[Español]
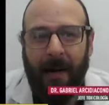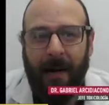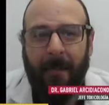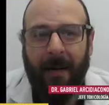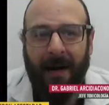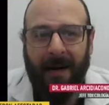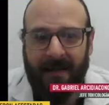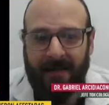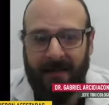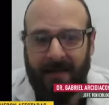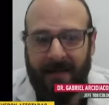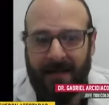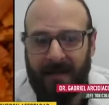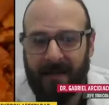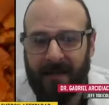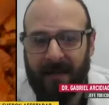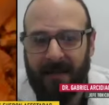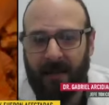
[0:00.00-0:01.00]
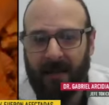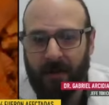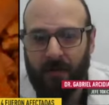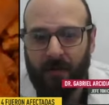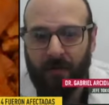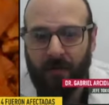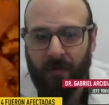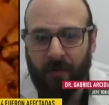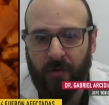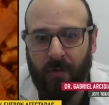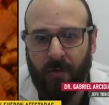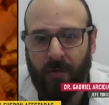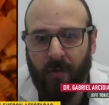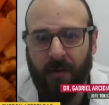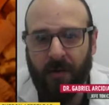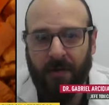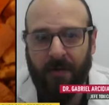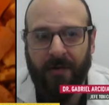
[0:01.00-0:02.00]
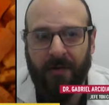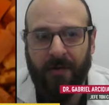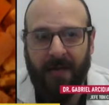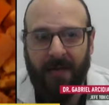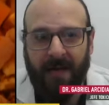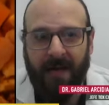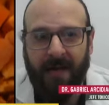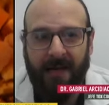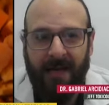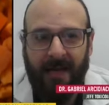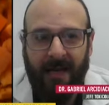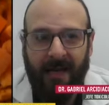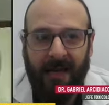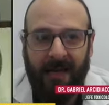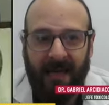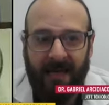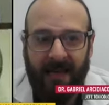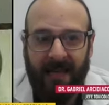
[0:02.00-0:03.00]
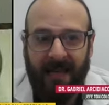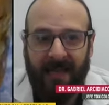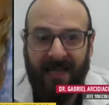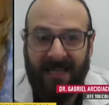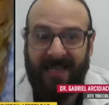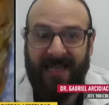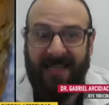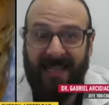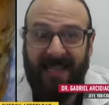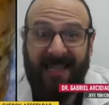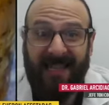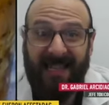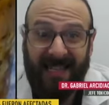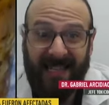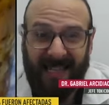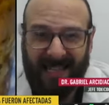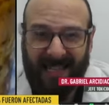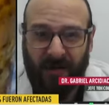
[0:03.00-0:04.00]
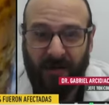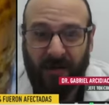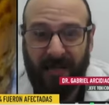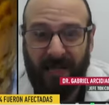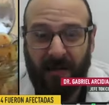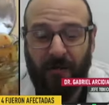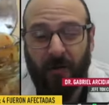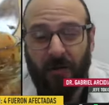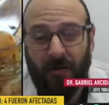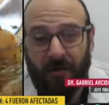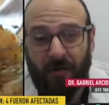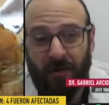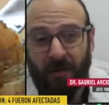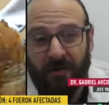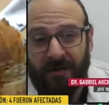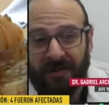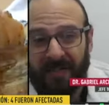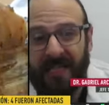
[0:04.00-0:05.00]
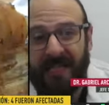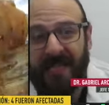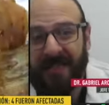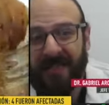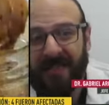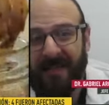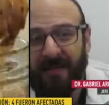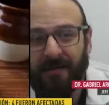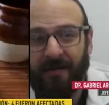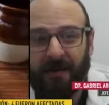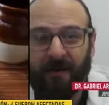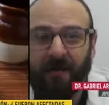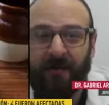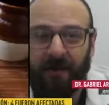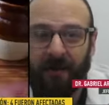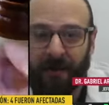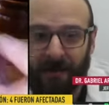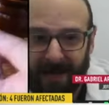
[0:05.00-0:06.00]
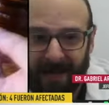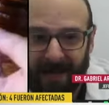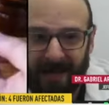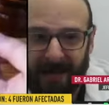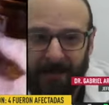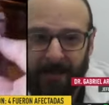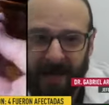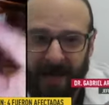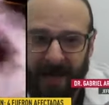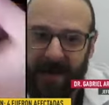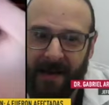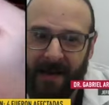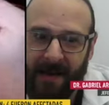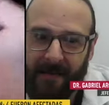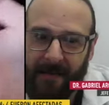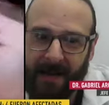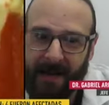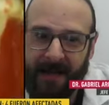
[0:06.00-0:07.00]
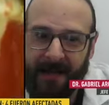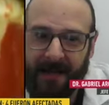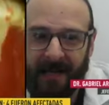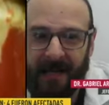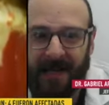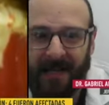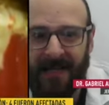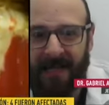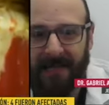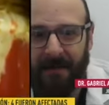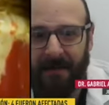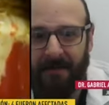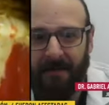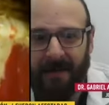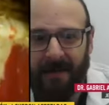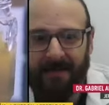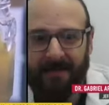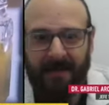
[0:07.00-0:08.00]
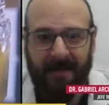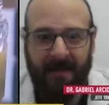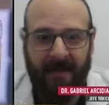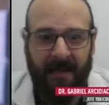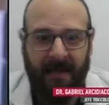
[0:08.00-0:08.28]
a partir del consumo de, eh, este, en este caso, de neurotoxinas que fueron formadas previamente en este envase